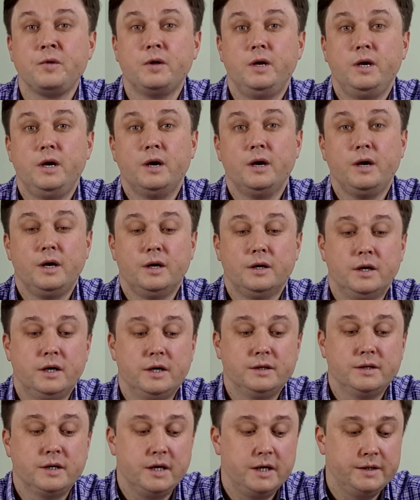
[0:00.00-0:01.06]
И
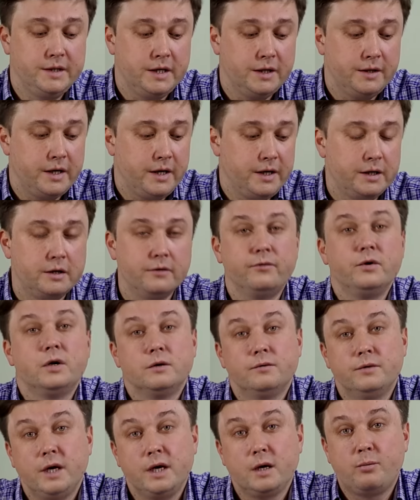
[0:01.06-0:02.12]
э, заходя на их,
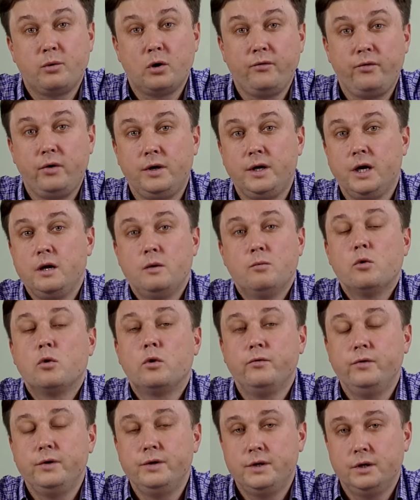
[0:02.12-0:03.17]
в, на их профиль, я не мог
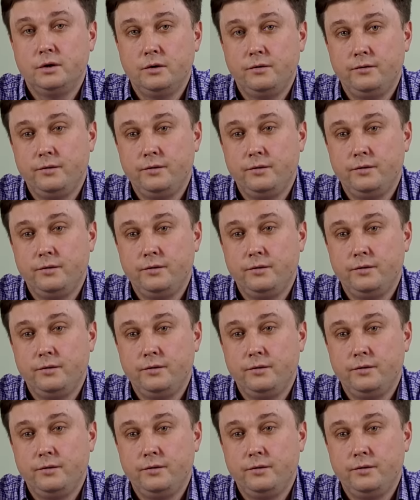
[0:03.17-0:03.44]
увидеть это